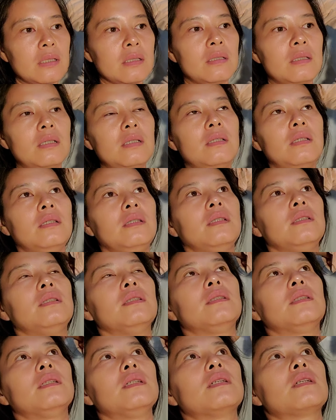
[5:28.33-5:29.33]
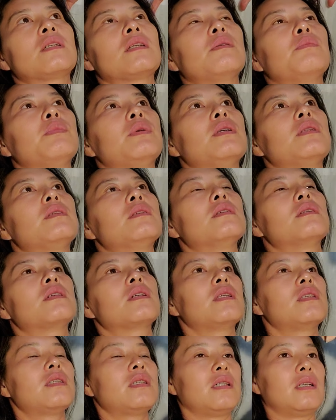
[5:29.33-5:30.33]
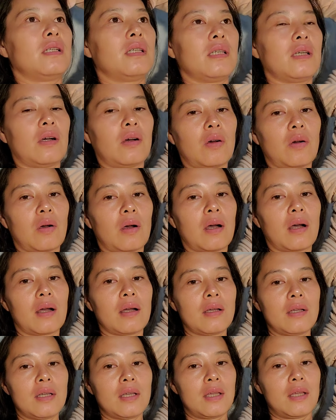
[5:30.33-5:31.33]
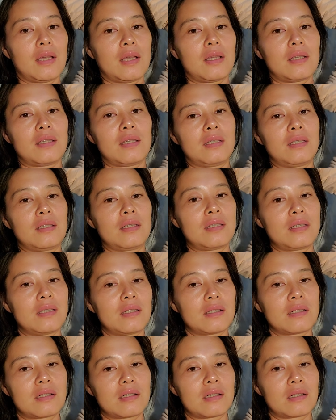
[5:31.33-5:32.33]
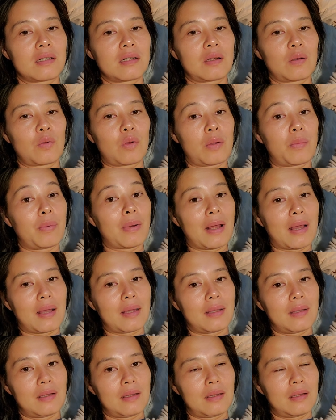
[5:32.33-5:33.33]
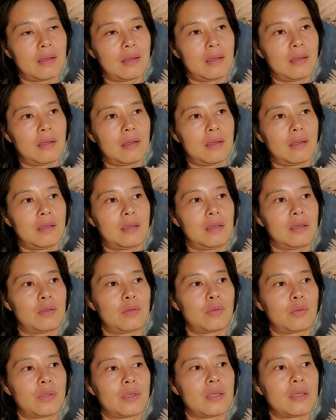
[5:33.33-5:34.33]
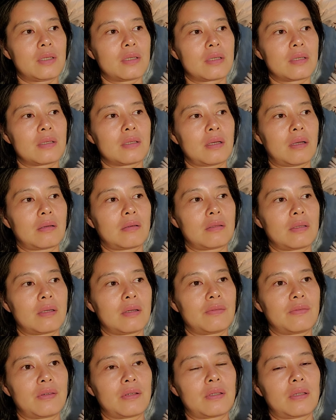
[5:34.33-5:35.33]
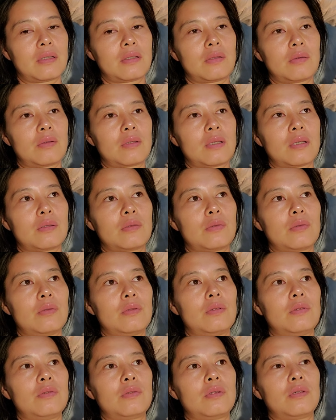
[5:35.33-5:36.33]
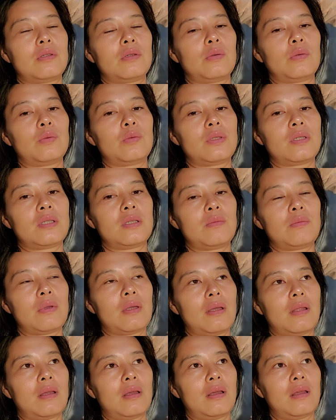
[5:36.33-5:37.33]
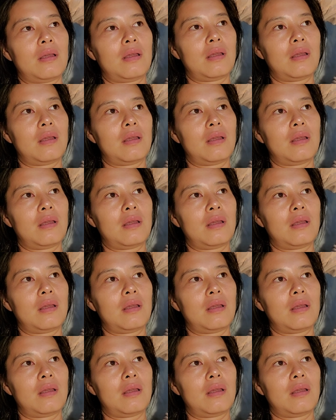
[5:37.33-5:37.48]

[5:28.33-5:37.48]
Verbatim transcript: 真正你的这个生灭自生起了以后哈，你的心是回不来的。你就会一直朝着这个方向走下去，你就是走入寂灭的，